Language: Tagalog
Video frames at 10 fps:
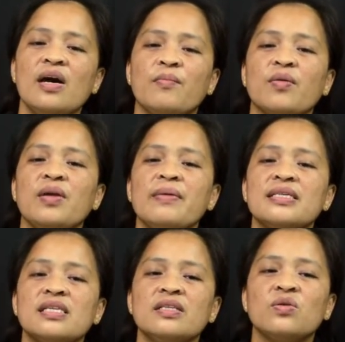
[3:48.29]
problema
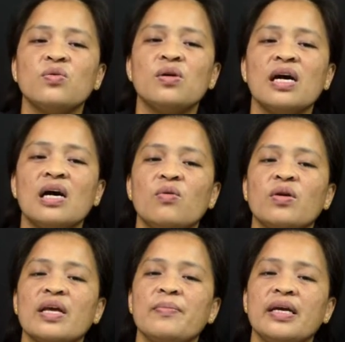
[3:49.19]
sa droga o
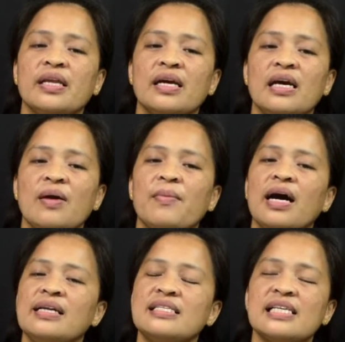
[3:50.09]
krimen,
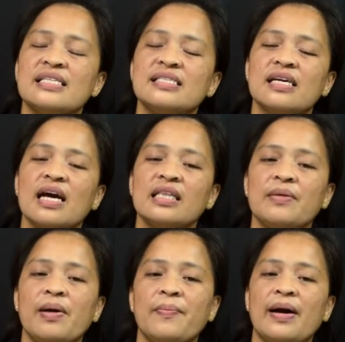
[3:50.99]
mga disaster at
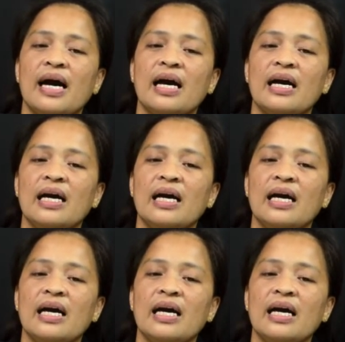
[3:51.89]
iba pa.